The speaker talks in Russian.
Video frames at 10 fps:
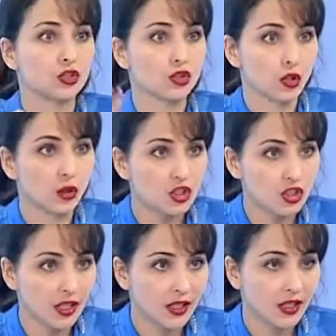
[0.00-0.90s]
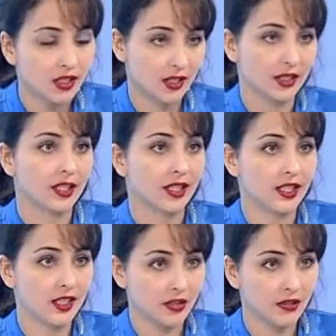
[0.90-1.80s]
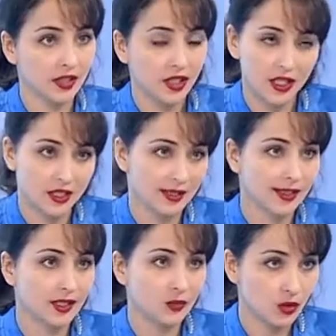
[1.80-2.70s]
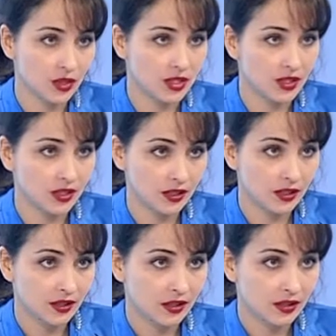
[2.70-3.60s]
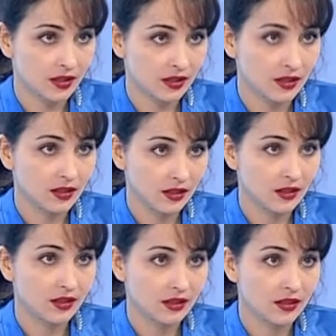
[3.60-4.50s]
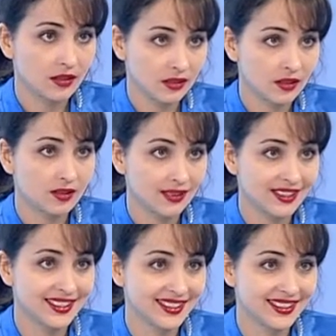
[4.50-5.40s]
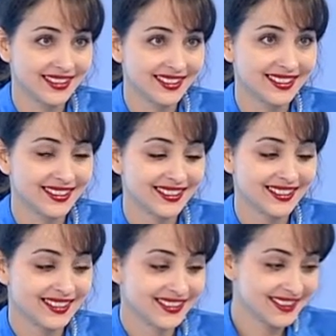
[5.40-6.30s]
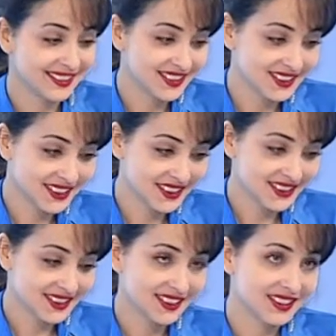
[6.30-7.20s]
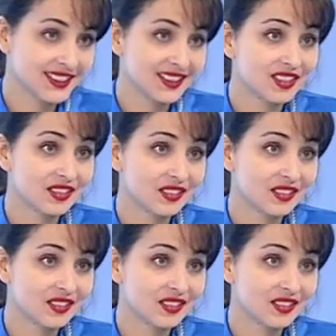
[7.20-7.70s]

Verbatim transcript: срочно, это на нервах, это на эмоциях, Каждый вызов это срочно, разумеется. И каждый считает, что